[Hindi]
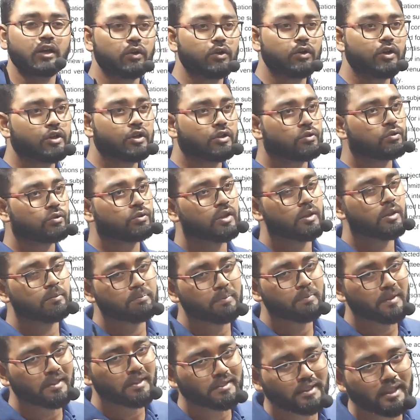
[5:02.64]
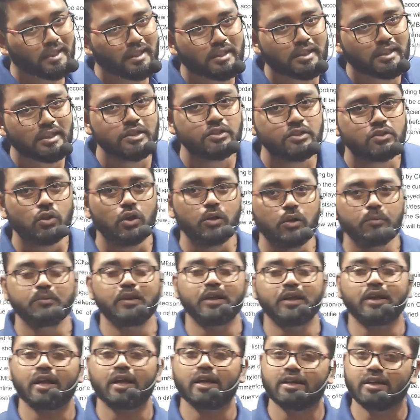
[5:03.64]
अकॉर्डिंग टू द परसेंटेज ऑफ
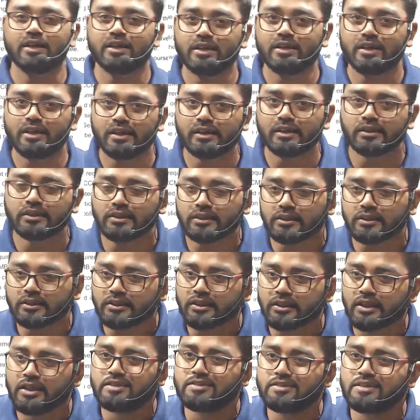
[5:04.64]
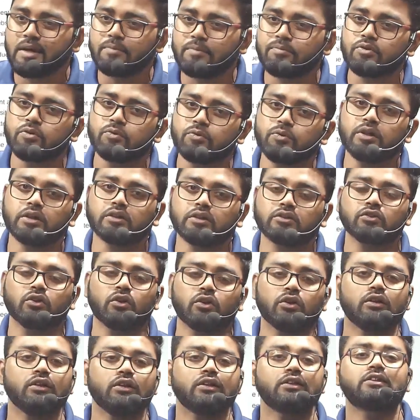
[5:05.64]
द कैंडिडेट्स इसके हिसाब से वो एक
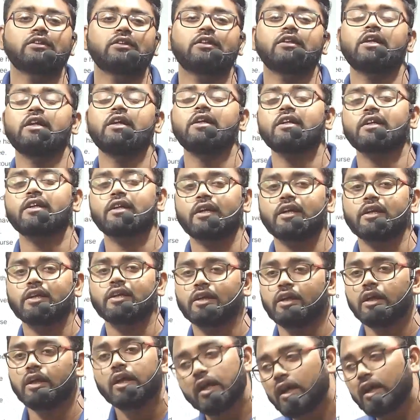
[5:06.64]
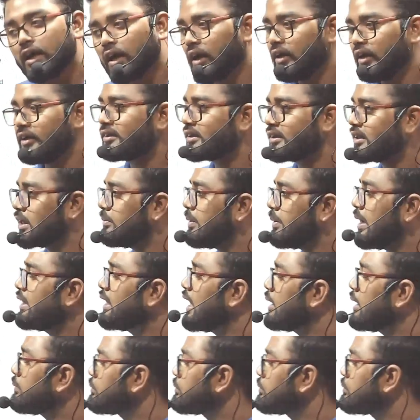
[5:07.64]
शॉर्ट लिस्ट रेडी करेंगे और इसके बाद